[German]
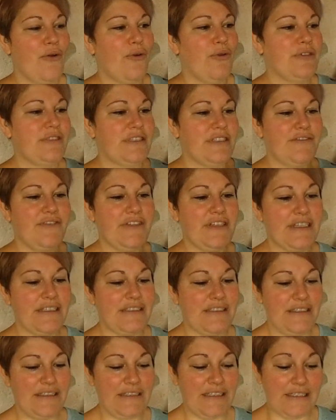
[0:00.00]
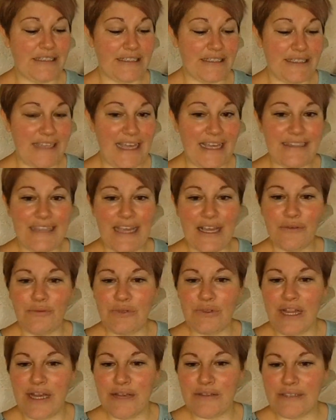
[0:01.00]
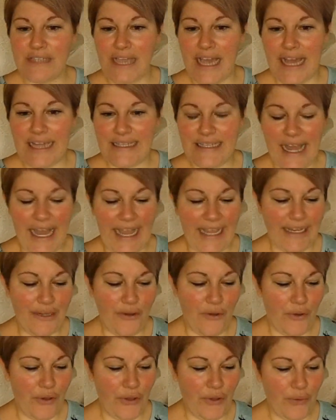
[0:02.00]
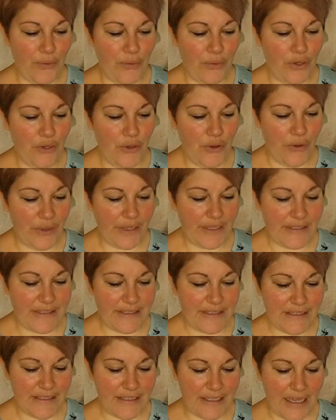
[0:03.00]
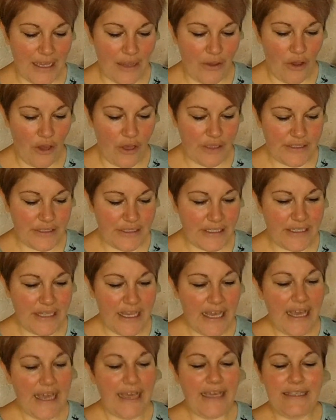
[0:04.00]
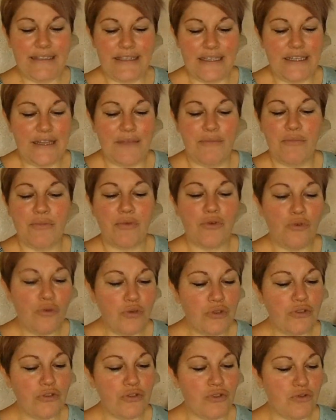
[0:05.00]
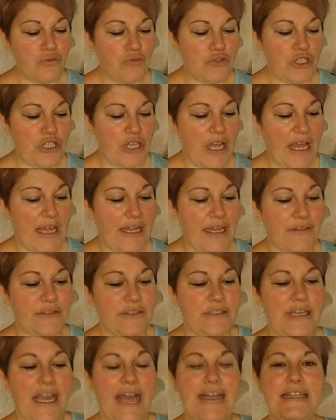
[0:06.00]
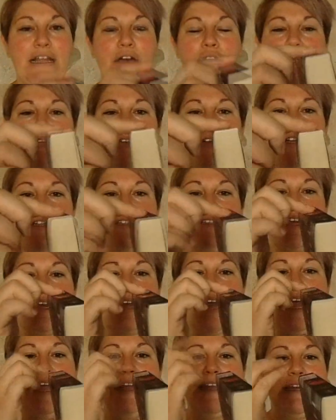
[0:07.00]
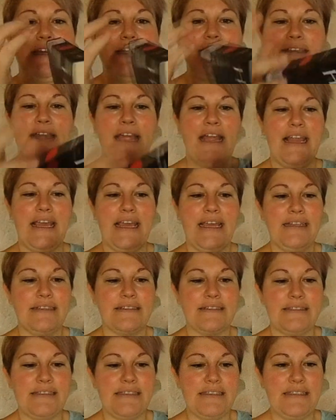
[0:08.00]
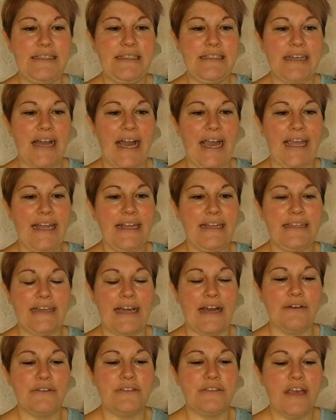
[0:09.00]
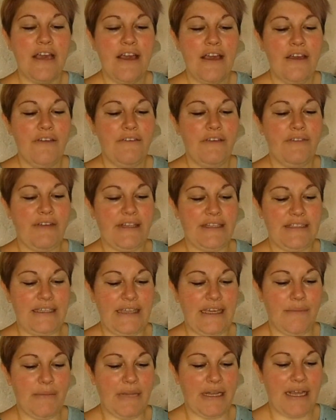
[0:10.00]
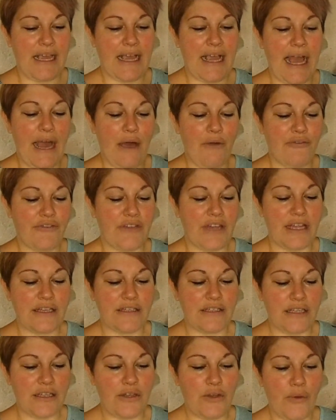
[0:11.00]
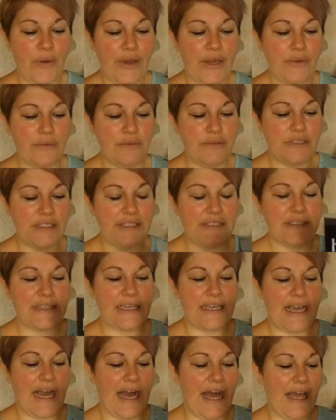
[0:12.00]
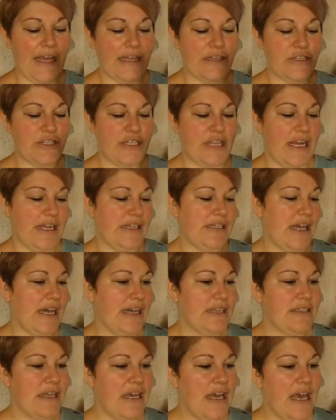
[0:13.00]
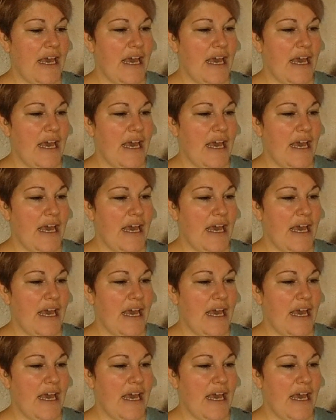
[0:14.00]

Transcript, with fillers: Und ich finde, sie sieht sehr, sehr gut aus. Sie hat 1,19 Euro gekostet, ist in einem guten Zustand, also sie hat auch wirklich keine Delle hinten. Sie sieht eigentlich aus, wie wenn sie jemand man gekauft hat, äh, neu und ins Regal gestellt hat.